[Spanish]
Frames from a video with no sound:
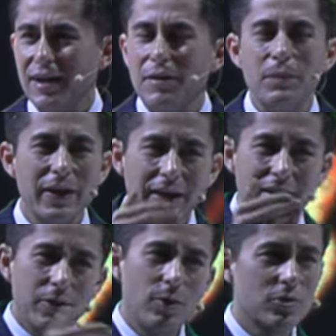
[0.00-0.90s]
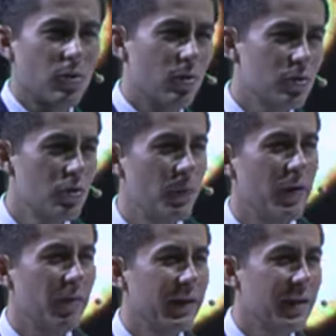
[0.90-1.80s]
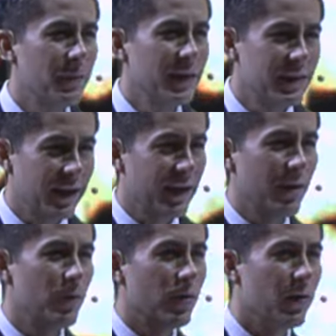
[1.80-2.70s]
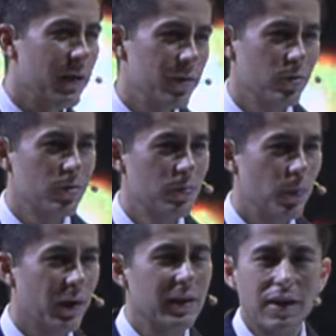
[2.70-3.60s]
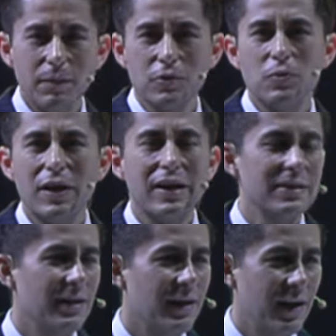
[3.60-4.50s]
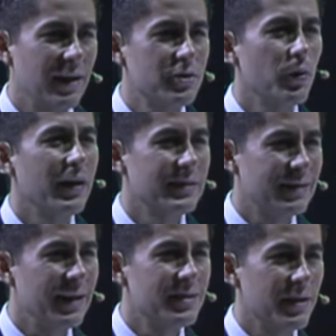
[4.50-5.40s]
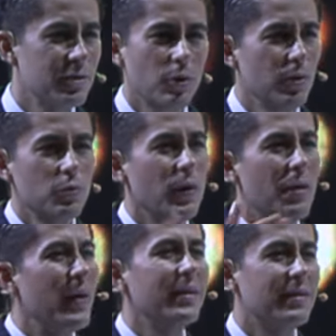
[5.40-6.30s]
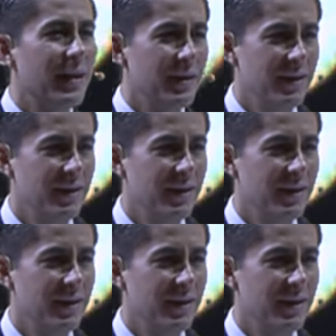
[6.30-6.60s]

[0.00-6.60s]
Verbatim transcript: Miren que yo los conozco perfectamente a cada uno de ellos, porque tenemos una relación estrecha. Esto no es una venta,